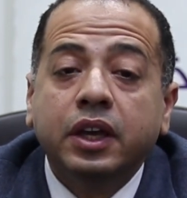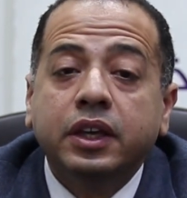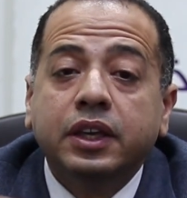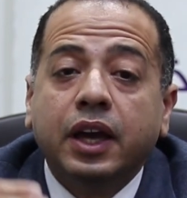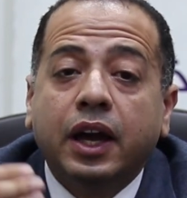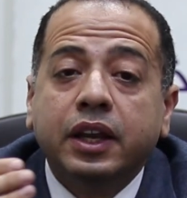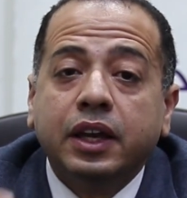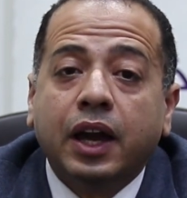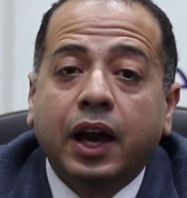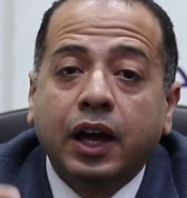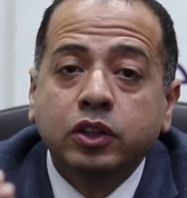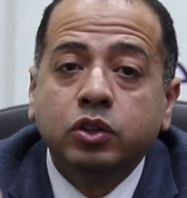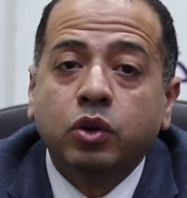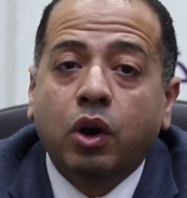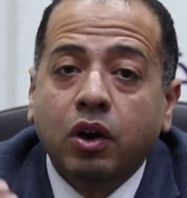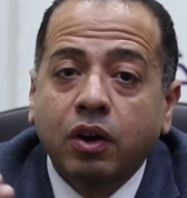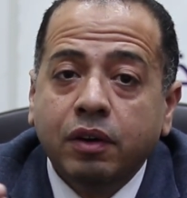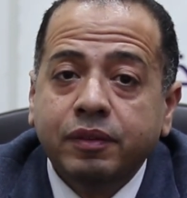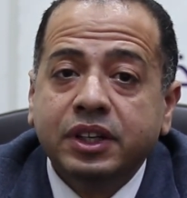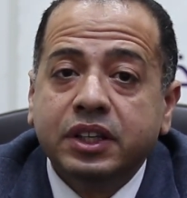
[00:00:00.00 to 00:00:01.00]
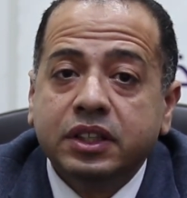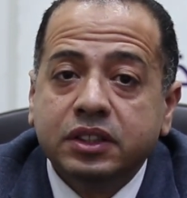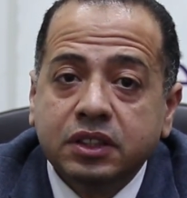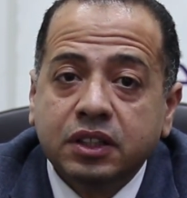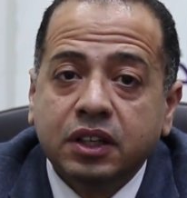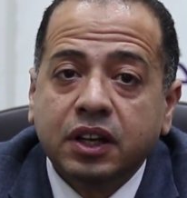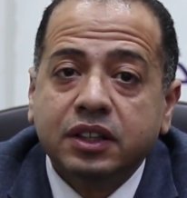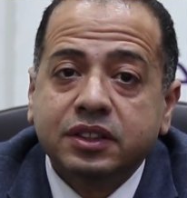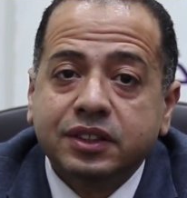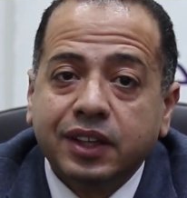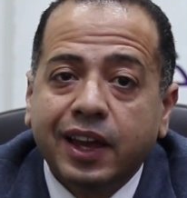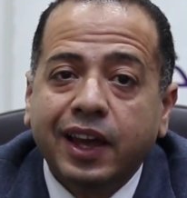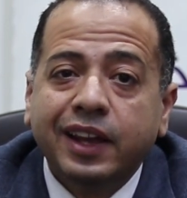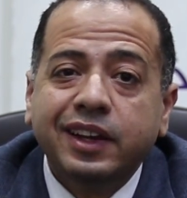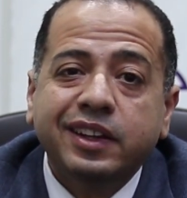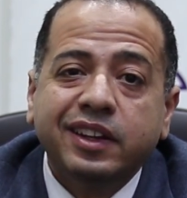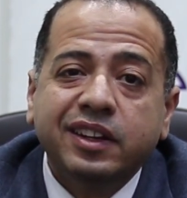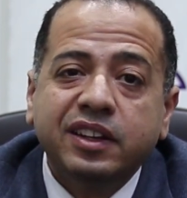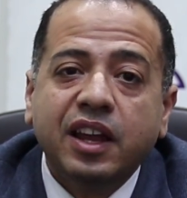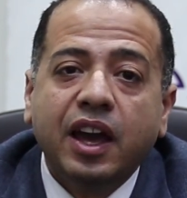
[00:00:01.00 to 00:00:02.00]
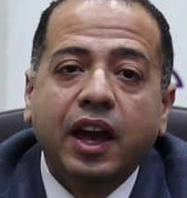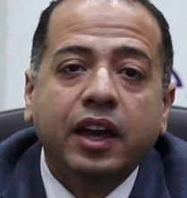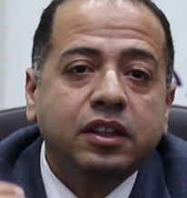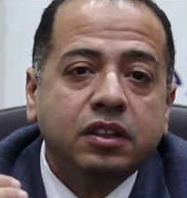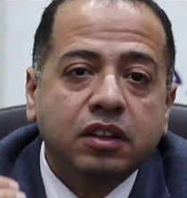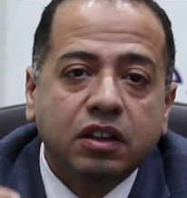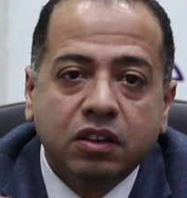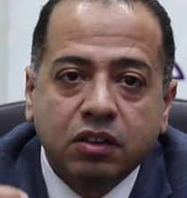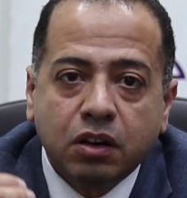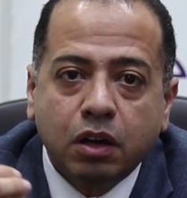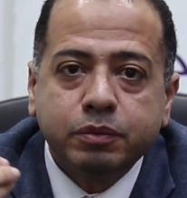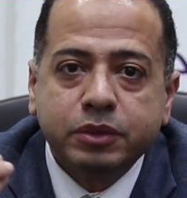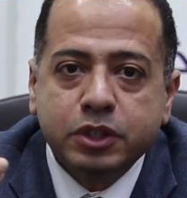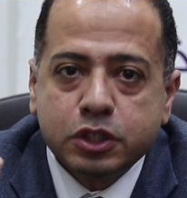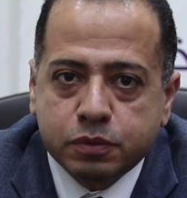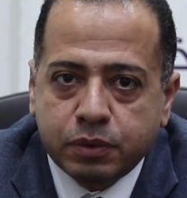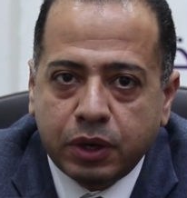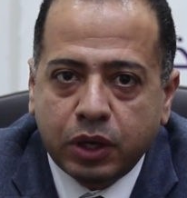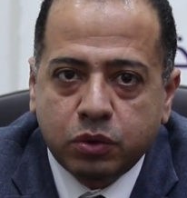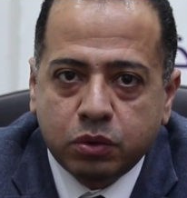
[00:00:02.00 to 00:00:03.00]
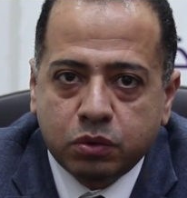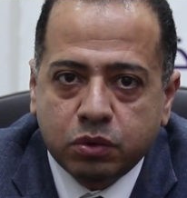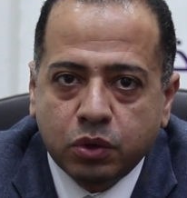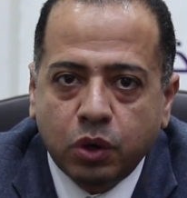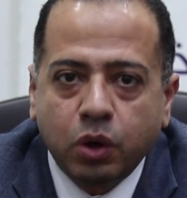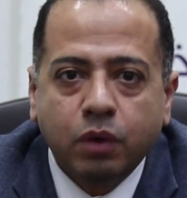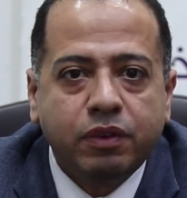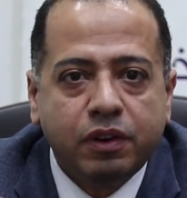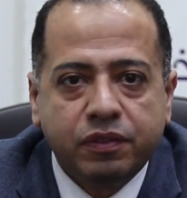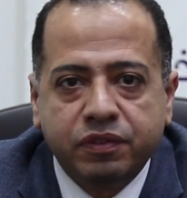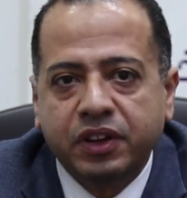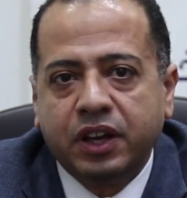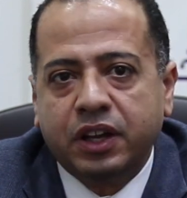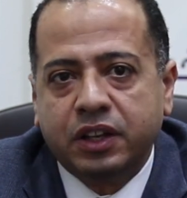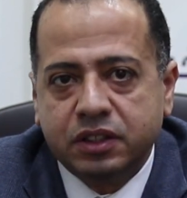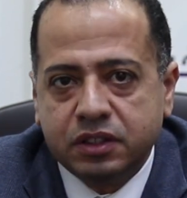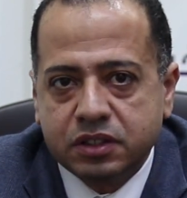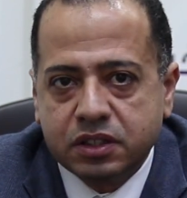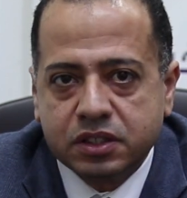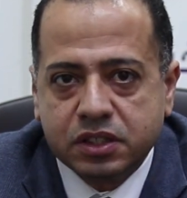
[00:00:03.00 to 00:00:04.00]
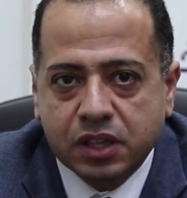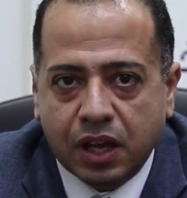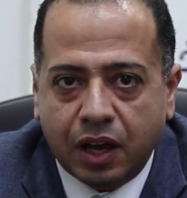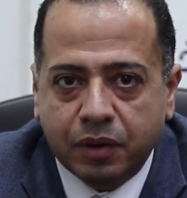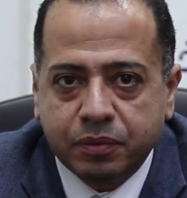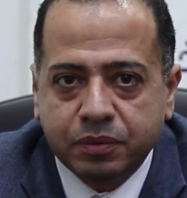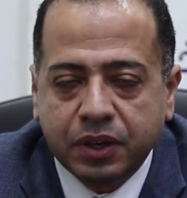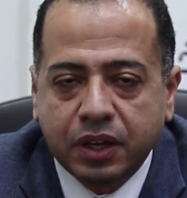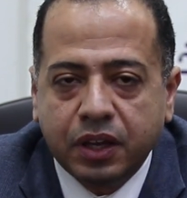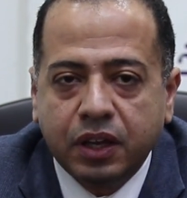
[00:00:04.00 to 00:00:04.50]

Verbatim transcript: يعني عنده عوامل كتيرة تخلي ان اي اجراء بالنسبة له هو بالفعل صعب